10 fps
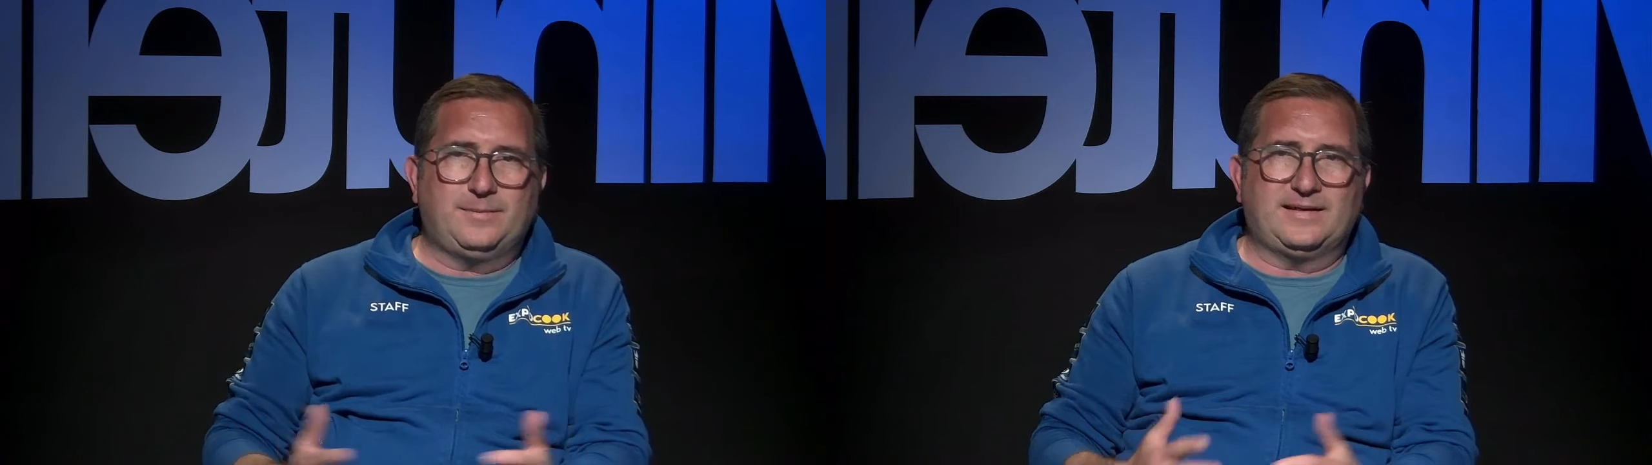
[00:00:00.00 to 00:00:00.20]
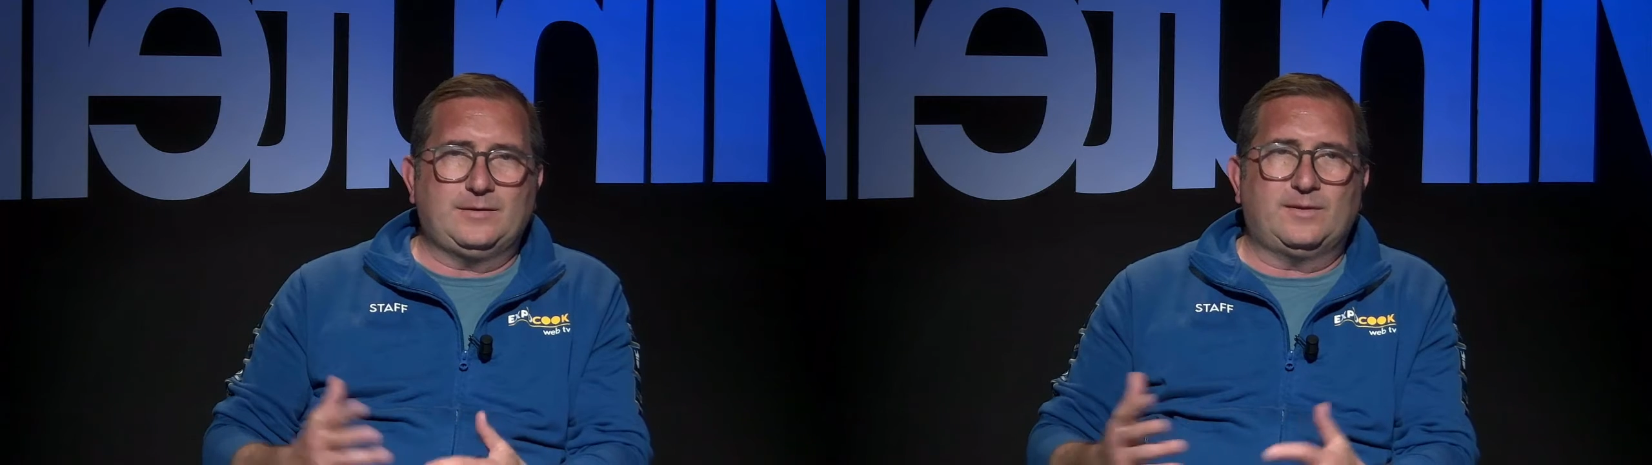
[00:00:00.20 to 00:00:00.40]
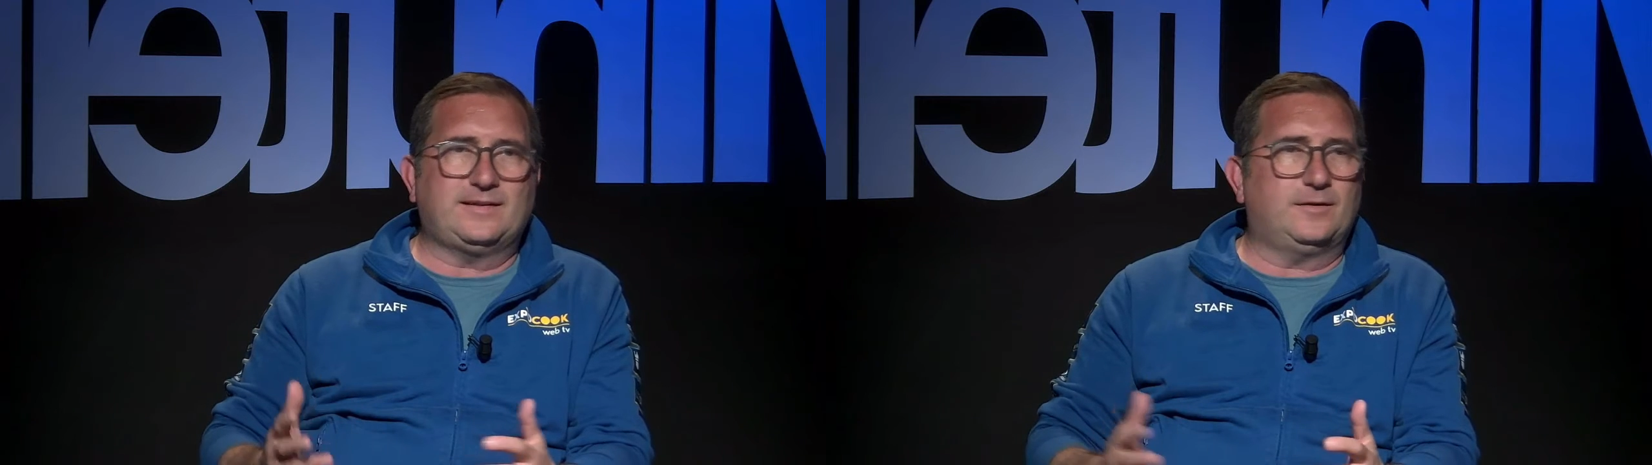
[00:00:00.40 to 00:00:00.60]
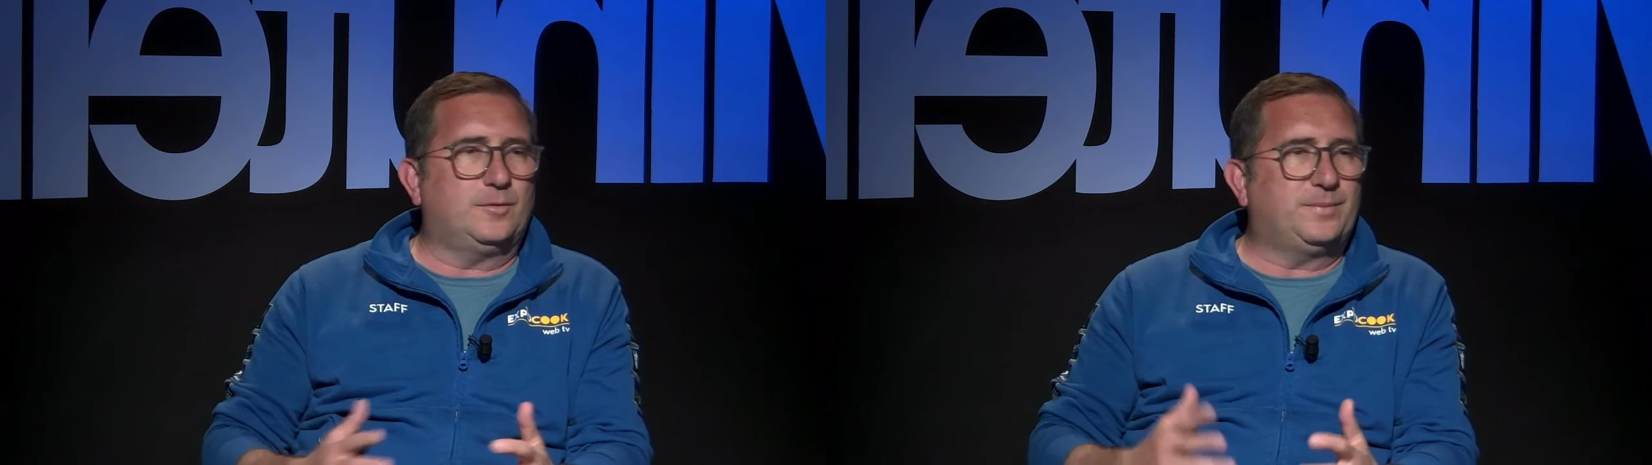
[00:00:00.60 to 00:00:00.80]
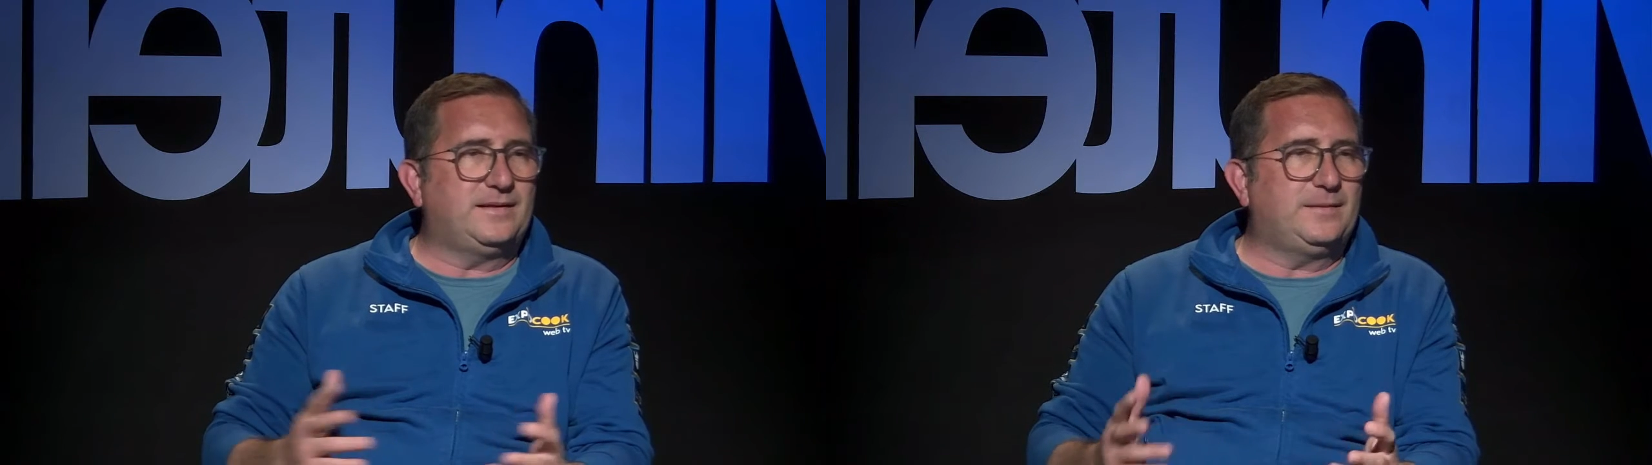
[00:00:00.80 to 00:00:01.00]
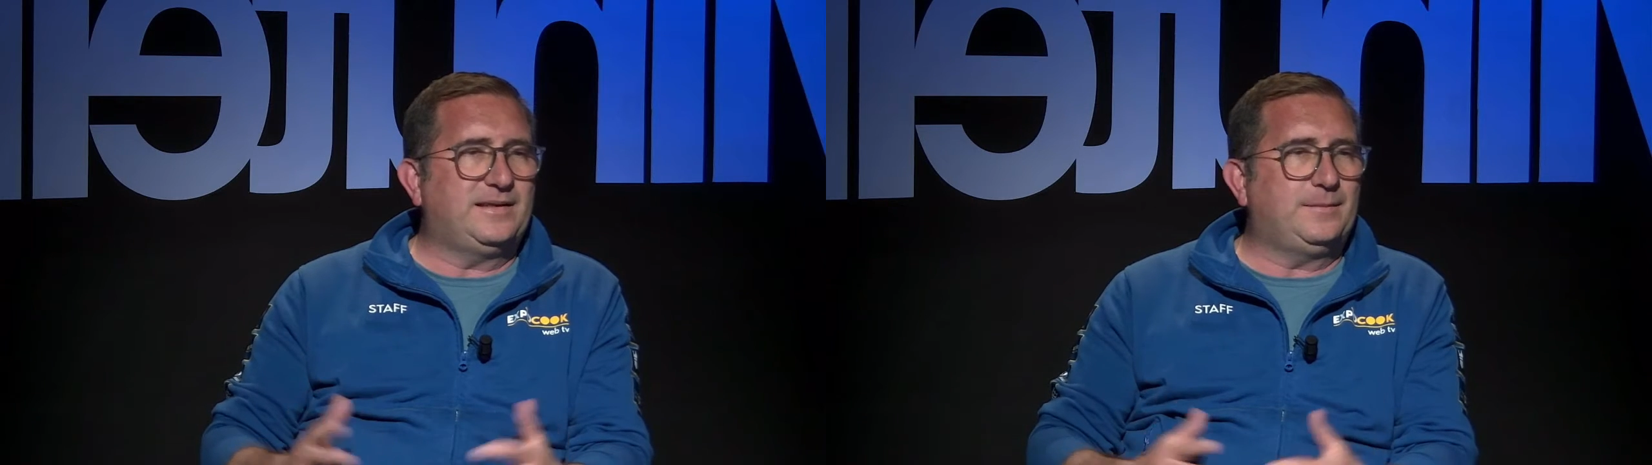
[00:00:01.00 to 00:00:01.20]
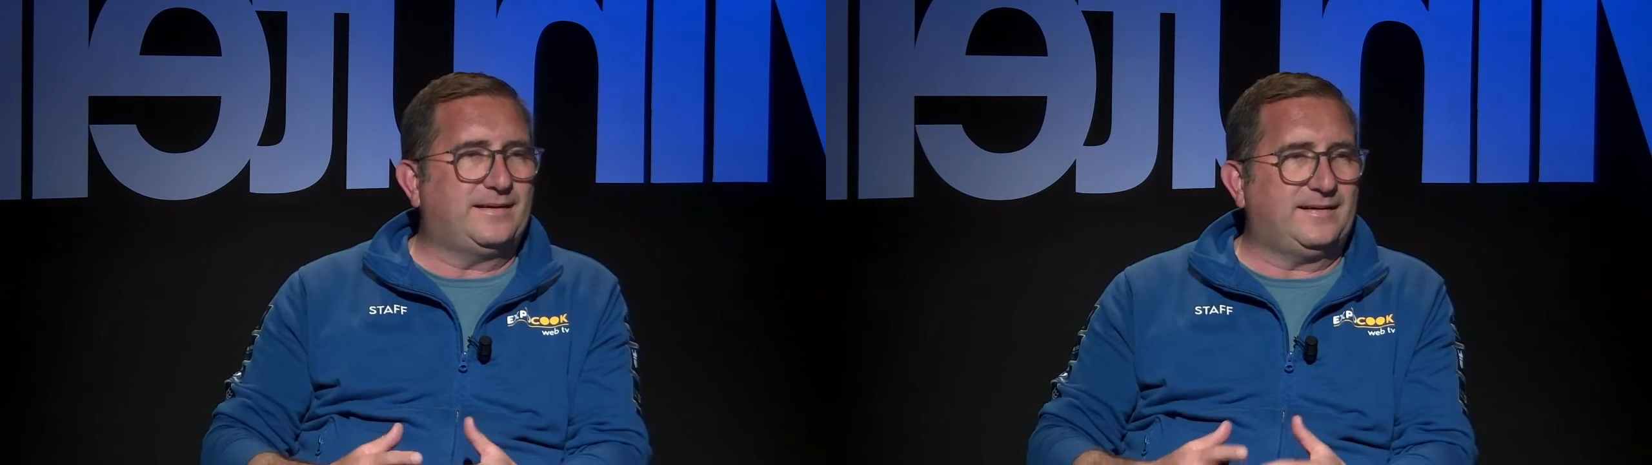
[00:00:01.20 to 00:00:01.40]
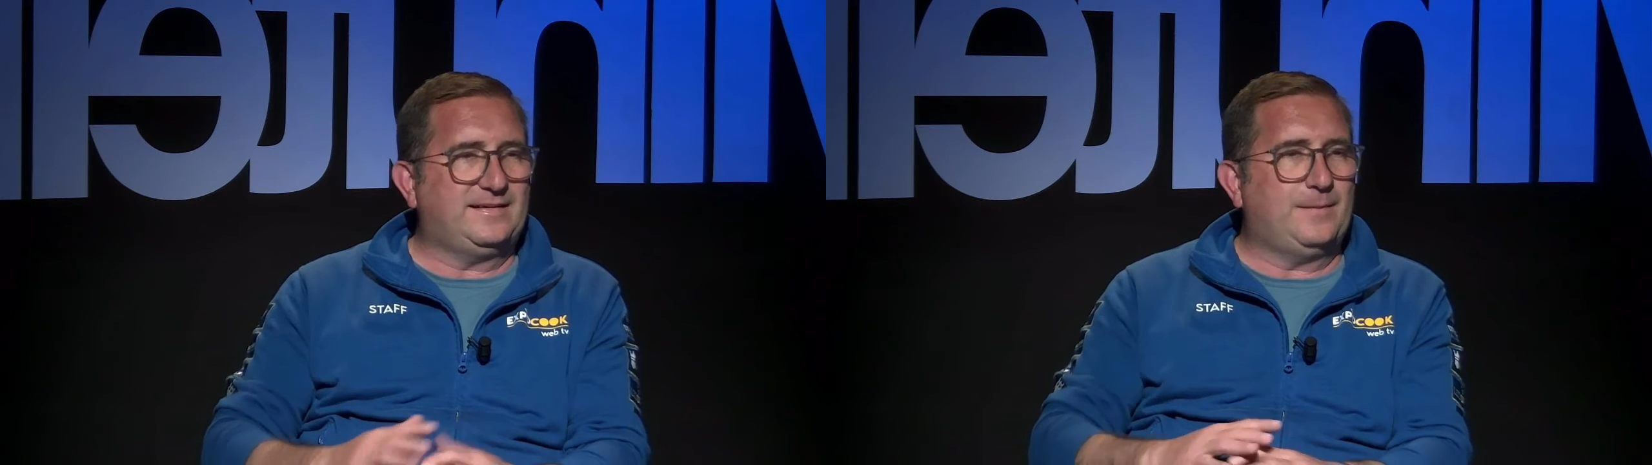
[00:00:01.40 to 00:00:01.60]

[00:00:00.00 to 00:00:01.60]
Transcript: lì per lì, quasi ero per lì per lì per